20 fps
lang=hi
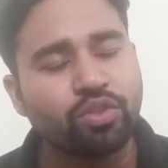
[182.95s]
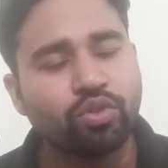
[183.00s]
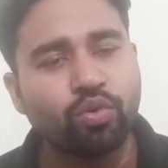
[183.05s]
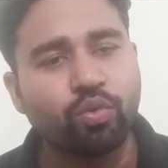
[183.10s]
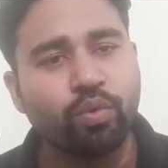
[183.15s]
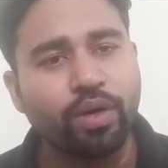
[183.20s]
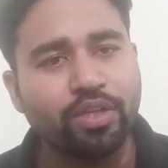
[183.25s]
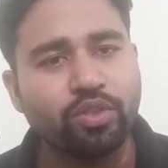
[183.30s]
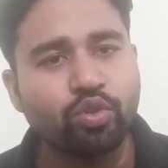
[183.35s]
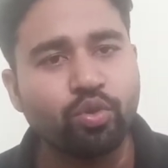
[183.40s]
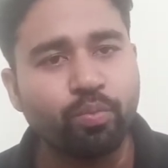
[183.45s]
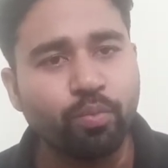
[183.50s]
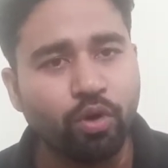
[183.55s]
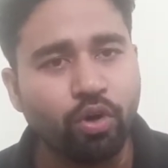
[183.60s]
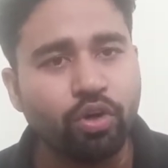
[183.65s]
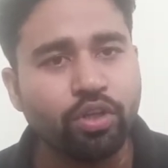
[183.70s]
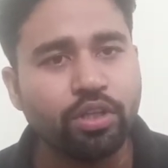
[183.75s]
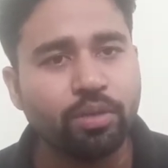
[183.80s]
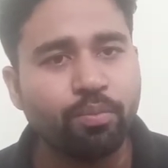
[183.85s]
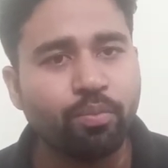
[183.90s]
सो वास्तु
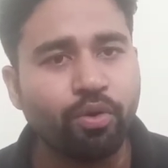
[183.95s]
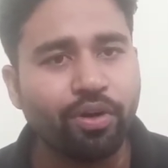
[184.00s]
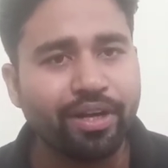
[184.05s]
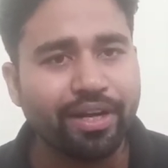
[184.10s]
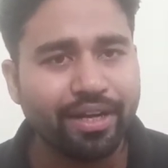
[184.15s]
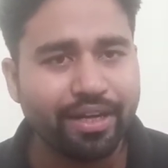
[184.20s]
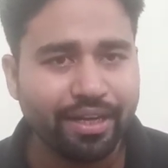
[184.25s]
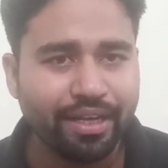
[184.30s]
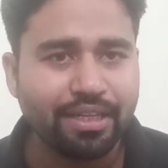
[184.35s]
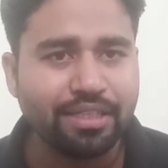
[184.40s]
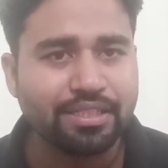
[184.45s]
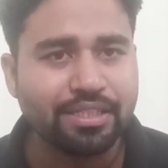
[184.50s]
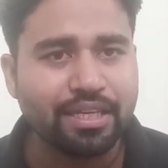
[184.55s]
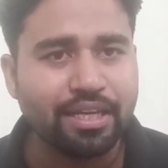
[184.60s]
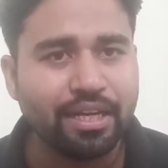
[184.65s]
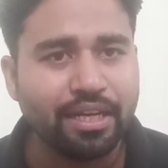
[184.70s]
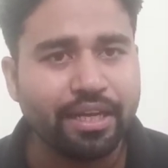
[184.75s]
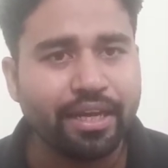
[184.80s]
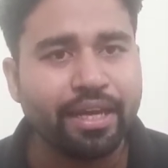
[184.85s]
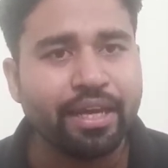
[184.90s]
बहुत इंपॉर्टेंट है
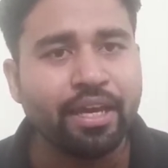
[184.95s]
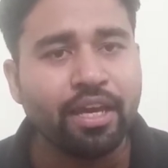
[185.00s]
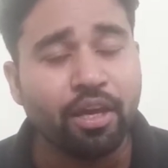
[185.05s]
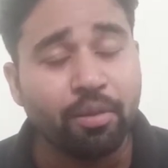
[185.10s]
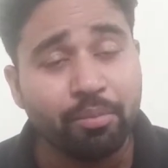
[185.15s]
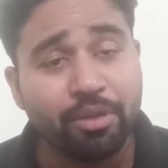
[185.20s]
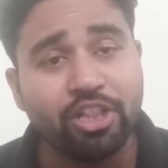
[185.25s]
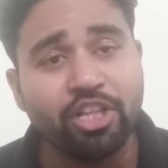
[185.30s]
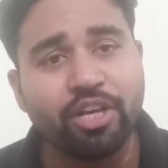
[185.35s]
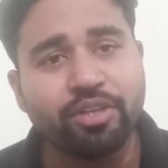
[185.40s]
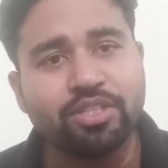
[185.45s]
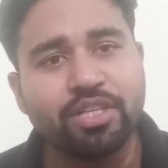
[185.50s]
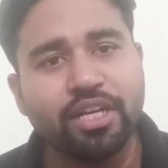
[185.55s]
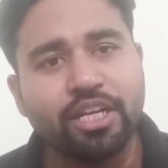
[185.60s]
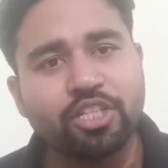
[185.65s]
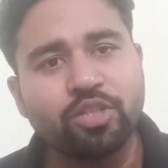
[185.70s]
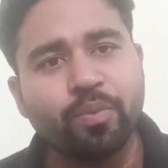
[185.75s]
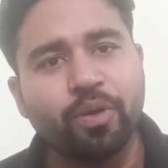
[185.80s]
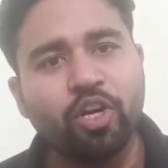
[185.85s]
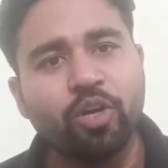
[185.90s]
इसके लिए मिलते हैं आपसे
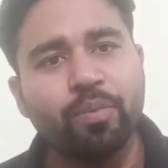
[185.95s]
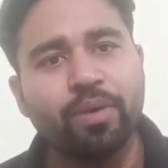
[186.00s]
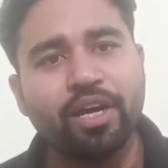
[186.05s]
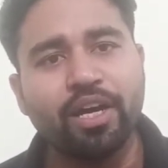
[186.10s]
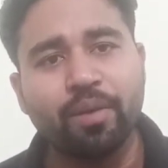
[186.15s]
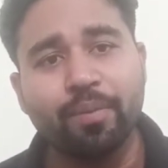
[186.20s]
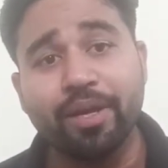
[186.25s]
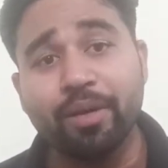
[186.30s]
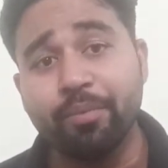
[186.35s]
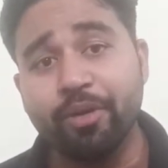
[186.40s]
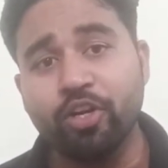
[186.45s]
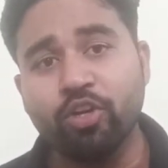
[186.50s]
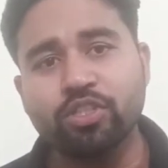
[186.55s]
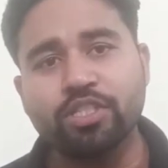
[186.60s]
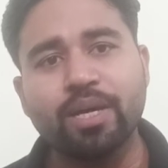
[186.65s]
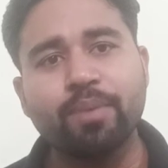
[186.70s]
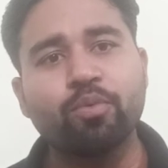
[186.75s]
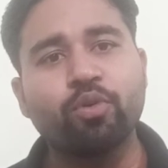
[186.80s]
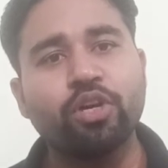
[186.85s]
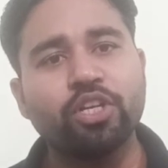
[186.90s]
नेक्स्ट वीडियो में अगर हमारी
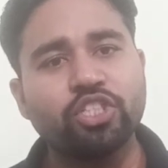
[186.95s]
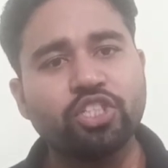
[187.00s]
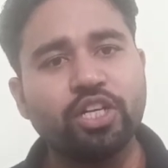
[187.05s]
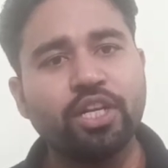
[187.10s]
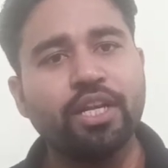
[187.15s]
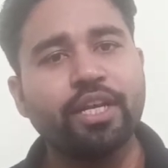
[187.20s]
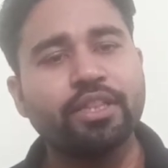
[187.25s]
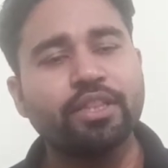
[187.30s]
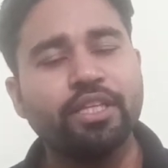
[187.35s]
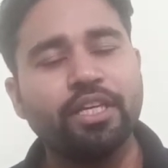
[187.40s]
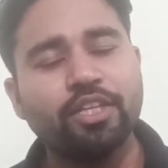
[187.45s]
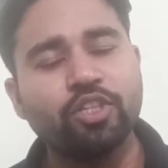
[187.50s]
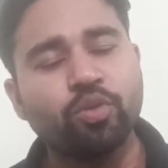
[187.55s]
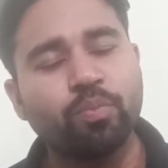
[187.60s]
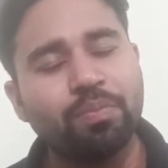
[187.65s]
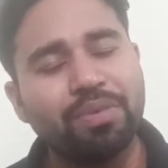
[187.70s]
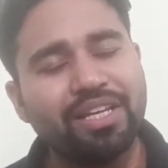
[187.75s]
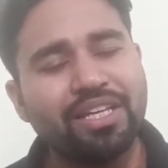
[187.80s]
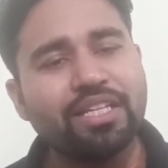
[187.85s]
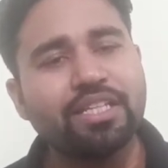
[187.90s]
वीडियोस आपको अच्छी लगती हैं तो
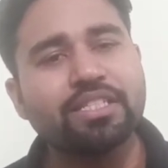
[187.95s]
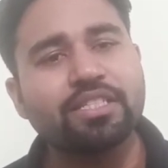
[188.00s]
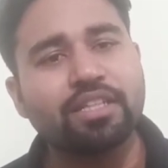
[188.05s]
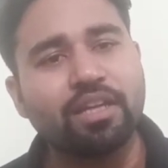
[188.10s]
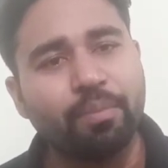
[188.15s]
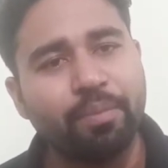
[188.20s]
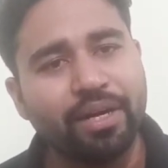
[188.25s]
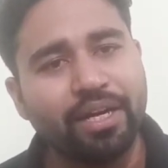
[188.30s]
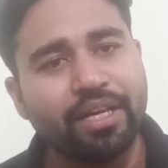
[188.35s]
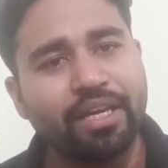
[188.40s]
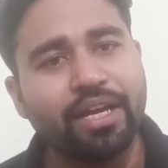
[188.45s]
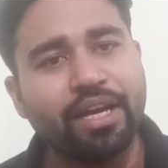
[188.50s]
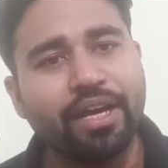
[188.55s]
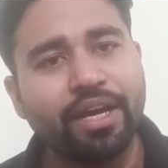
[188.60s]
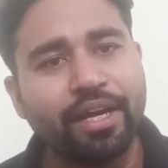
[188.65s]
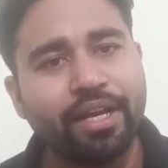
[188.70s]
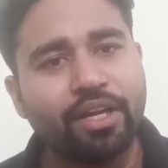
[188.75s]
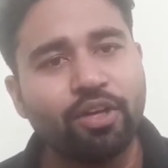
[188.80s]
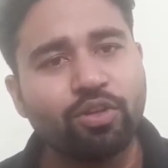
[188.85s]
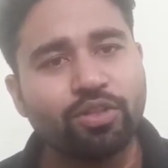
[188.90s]
प्लीज़ कमेंट क्या
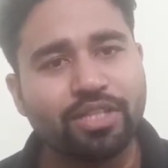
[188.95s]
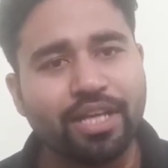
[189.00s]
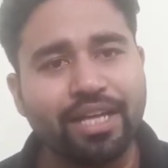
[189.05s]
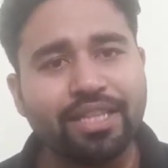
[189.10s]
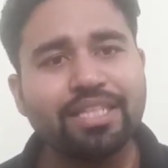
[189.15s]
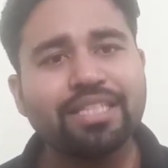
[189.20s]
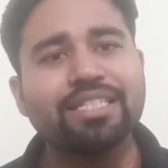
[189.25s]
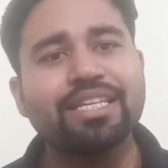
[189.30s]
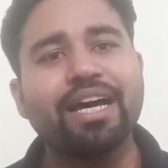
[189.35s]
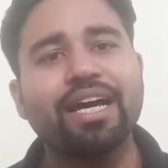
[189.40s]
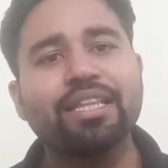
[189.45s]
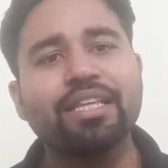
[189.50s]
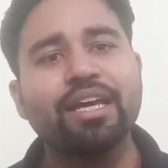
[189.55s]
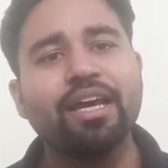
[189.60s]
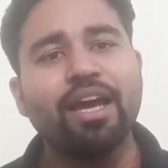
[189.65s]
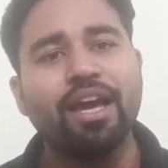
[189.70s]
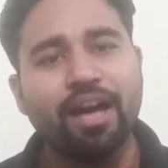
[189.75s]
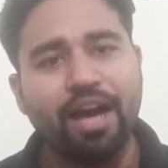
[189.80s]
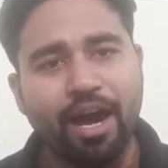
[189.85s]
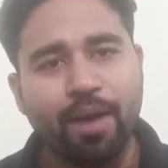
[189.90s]
करिए साथ ही साथ